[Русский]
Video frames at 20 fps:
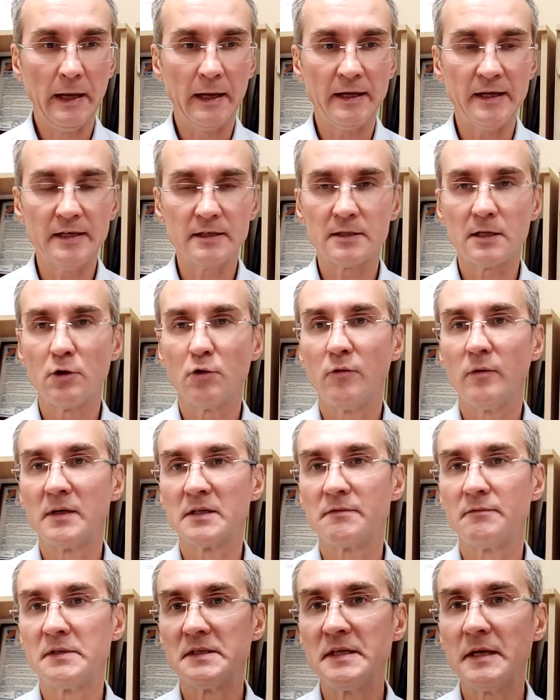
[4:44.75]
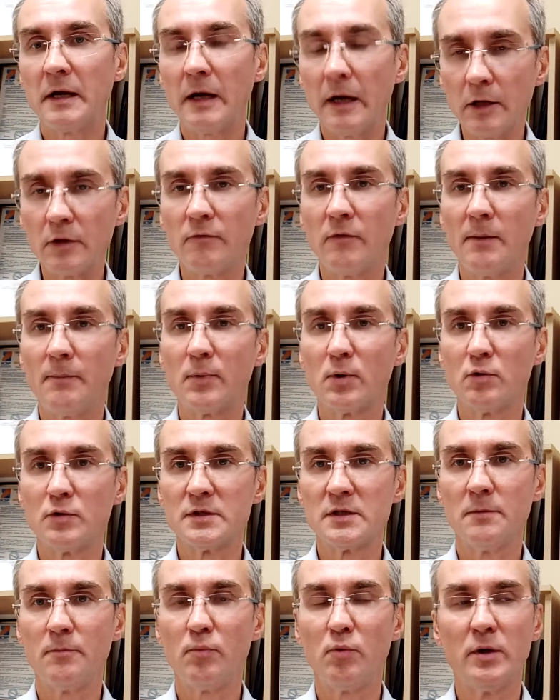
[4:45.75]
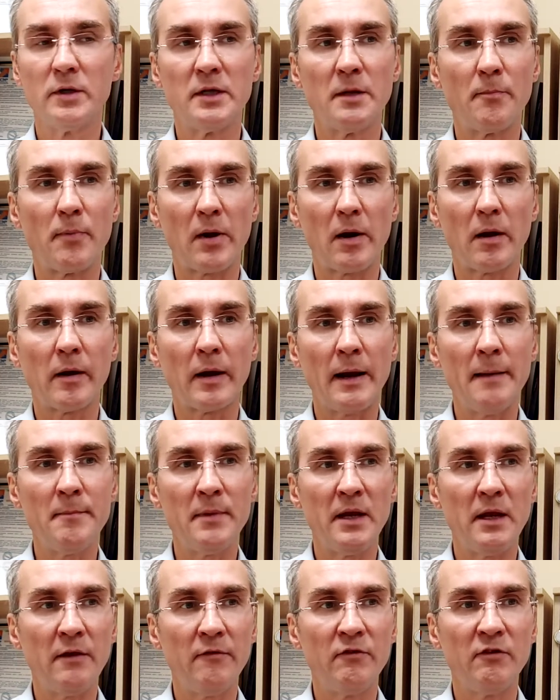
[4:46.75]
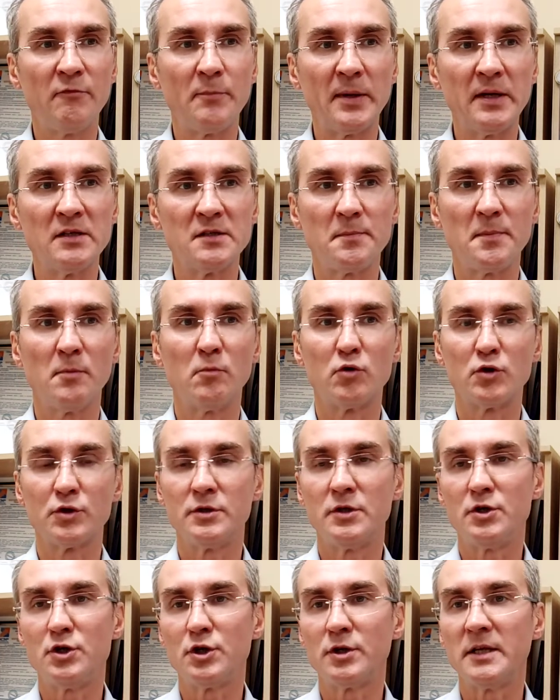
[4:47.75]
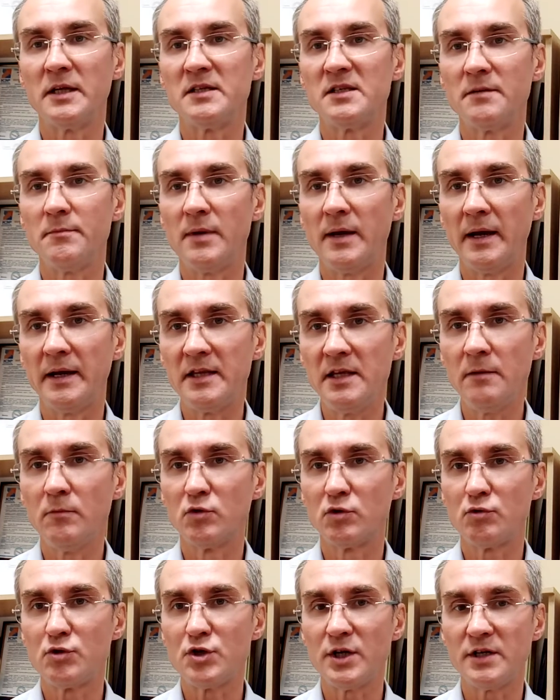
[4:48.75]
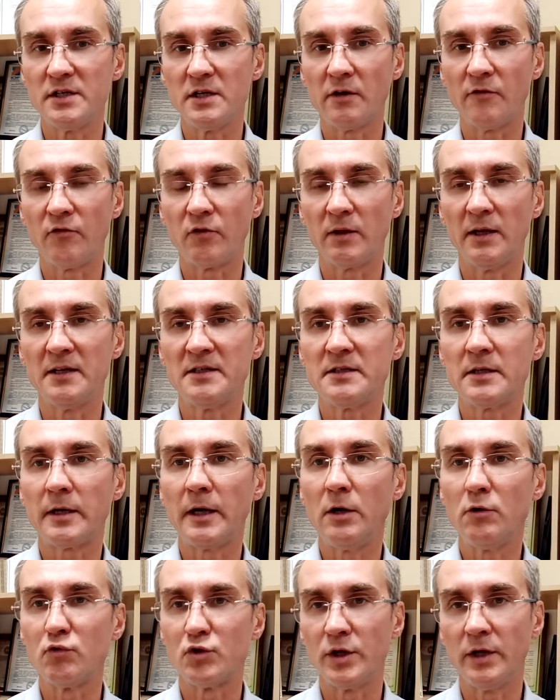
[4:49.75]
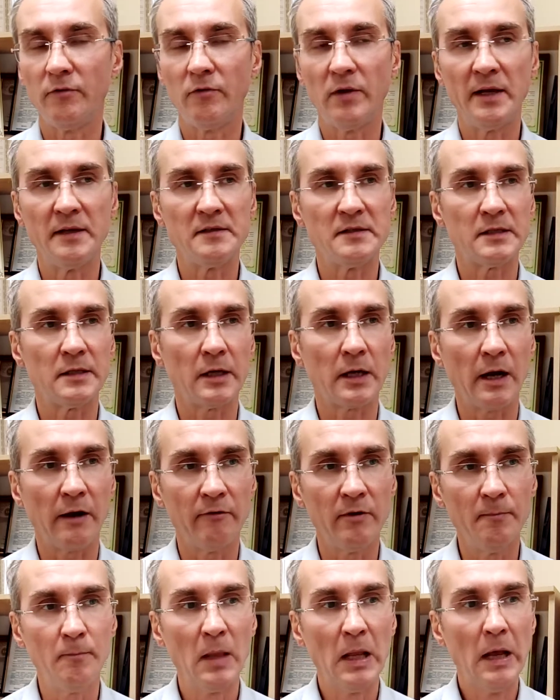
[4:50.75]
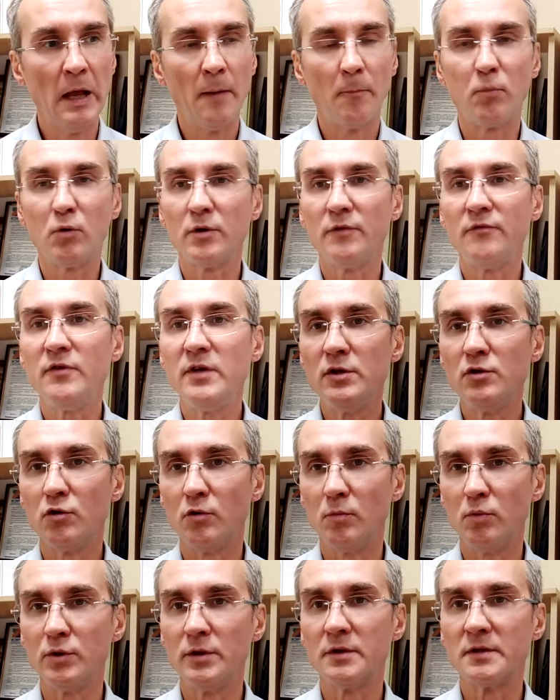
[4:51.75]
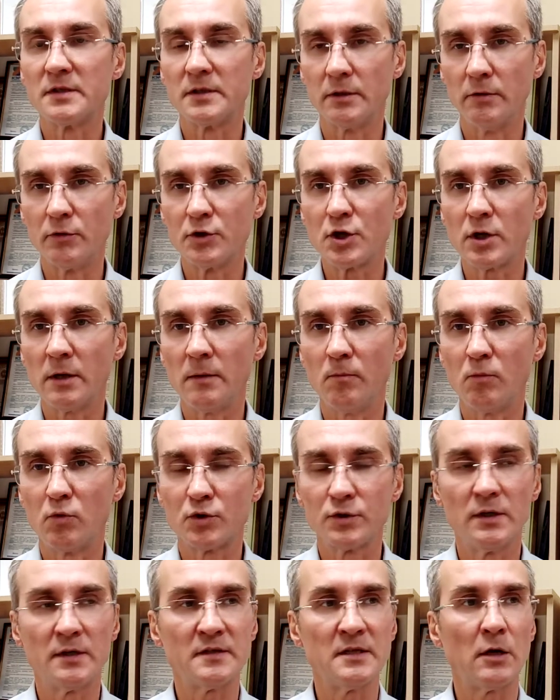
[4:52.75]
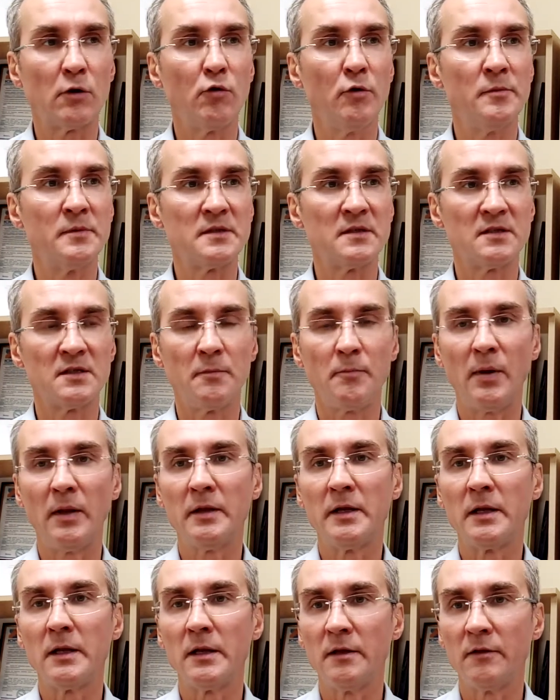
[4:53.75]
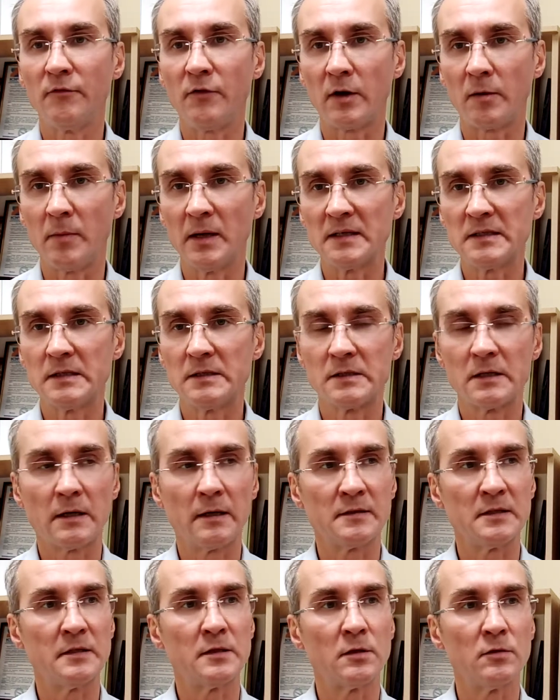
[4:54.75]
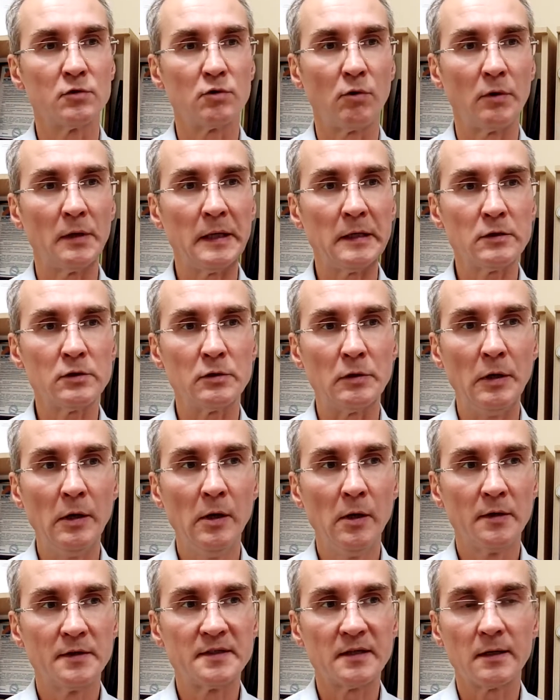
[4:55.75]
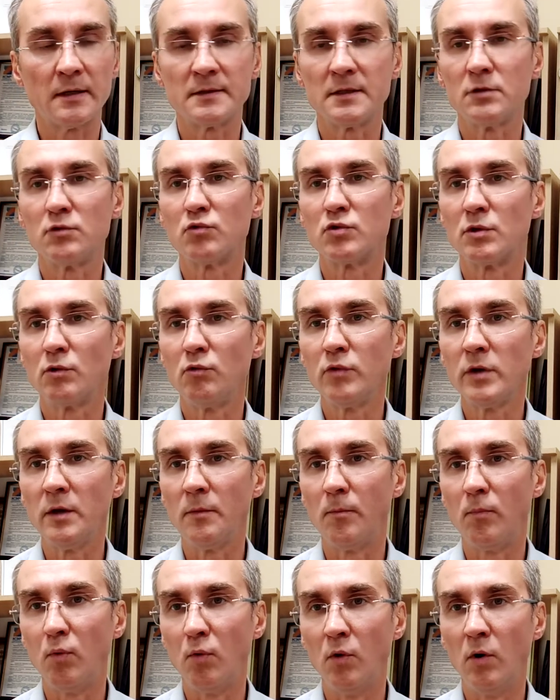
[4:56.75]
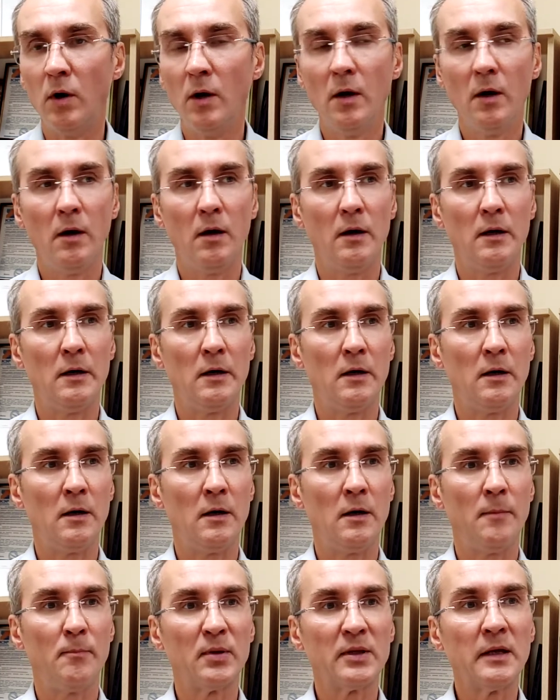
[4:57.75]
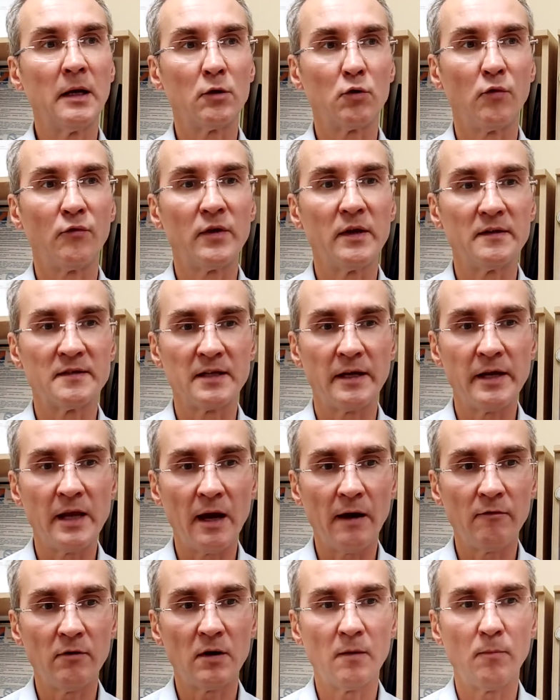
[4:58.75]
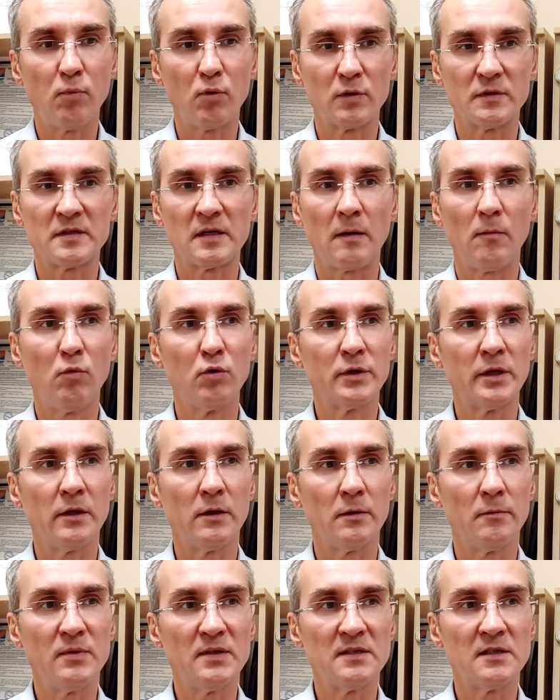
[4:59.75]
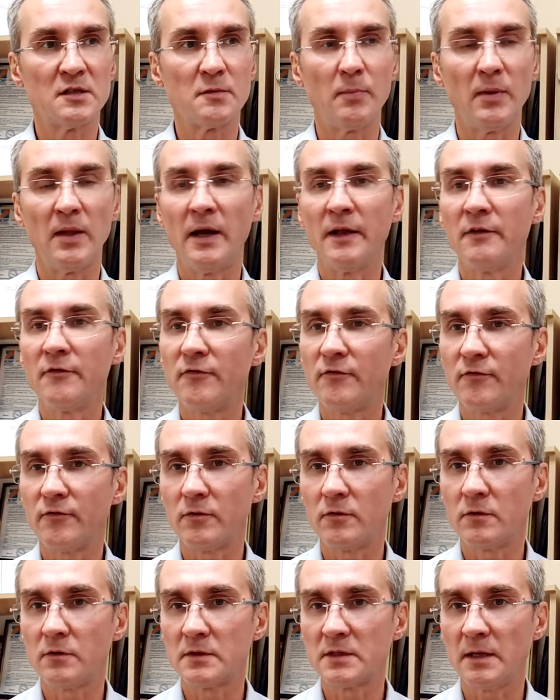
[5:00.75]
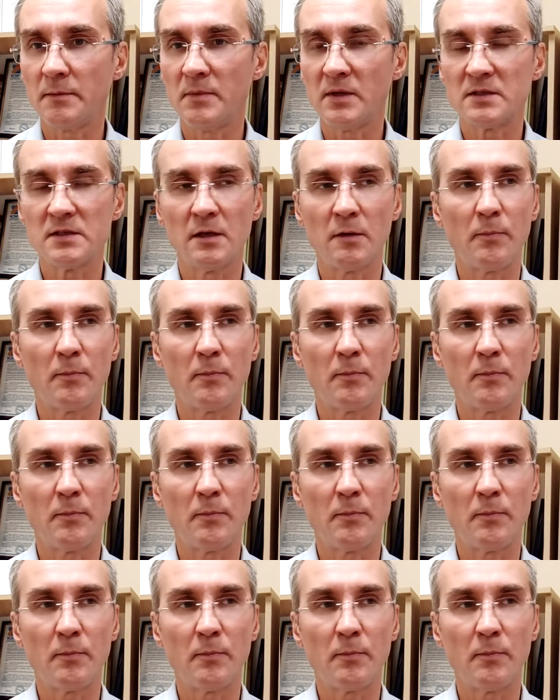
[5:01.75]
Если у вас возникают вопросы по этой программе, и вы, в принципе, можете считать себя одним из участников кластера или уже являетесь таковым, под видео будет ссылочка, можно ознакомиться с дополнительной информацией, заказать консультацию, заказать услуги по э, подготовке заявок, по разработке бизнес бизнес-планов э, совместных